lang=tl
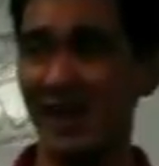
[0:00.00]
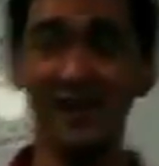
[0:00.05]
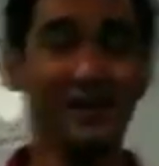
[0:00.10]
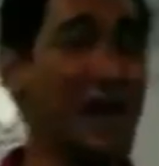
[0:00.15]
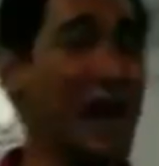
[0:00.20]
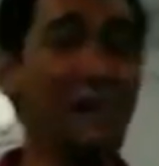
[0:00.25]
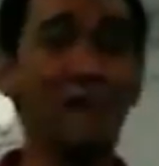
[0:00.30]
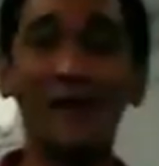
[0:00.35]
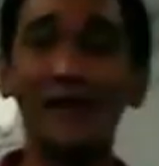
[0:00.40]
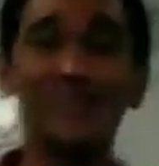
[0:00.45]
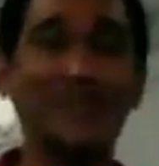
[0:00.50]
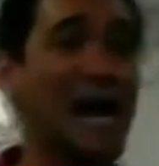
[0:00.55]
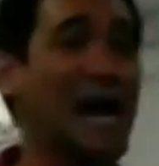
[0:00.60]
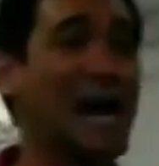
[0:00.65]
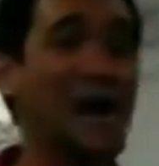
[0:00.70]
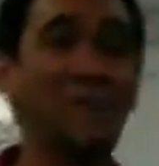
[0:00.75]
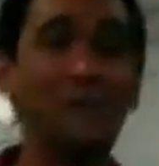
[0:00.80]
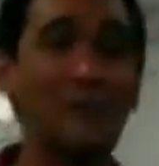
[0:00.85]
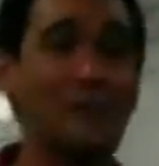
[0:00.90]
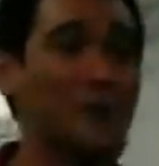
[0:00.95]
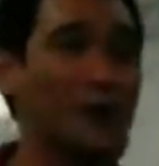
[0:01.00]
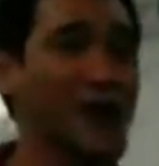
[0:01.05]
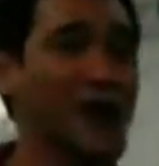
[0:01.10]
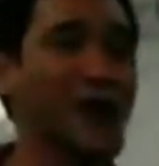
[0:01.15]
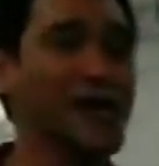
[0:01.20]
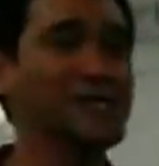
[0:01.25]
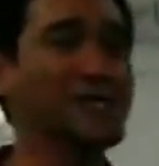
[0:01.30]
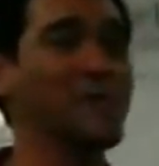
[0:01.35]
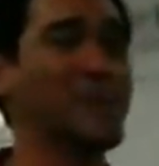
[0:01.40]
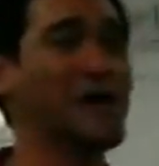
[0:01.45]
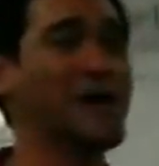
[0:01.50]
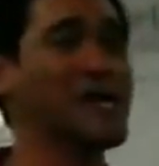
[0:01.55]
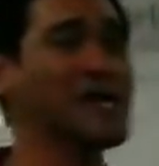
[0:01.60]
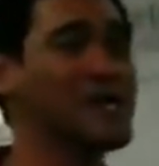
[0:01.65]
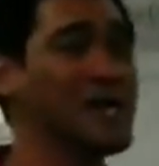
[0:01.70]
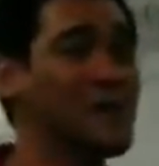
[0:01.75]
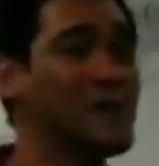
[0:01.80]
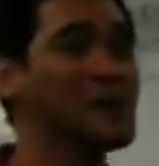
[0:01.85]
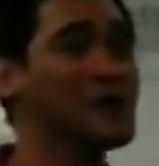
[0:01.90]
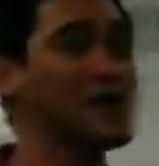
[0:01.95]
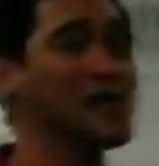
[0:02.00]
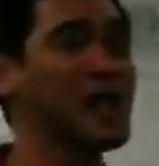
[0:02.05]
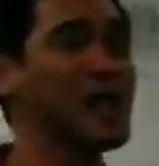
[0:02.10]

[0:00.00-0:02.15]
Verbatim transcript: And dapat tanggapin mo yan kasi pag hindi mo